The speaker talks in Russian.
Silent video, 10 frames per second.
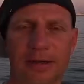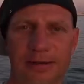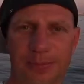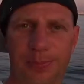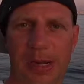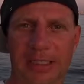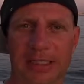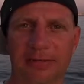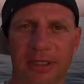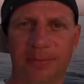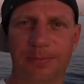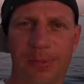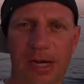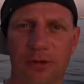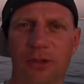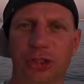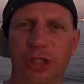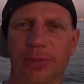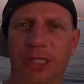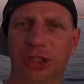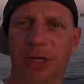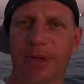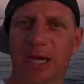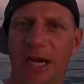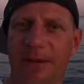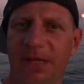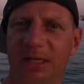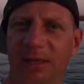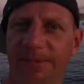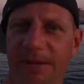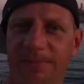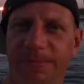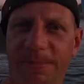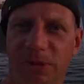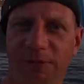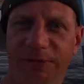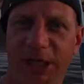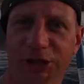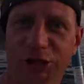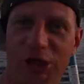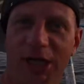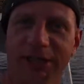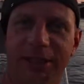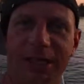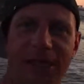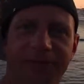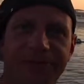В спортивном прогулочном режиме команда по Бобров дошла до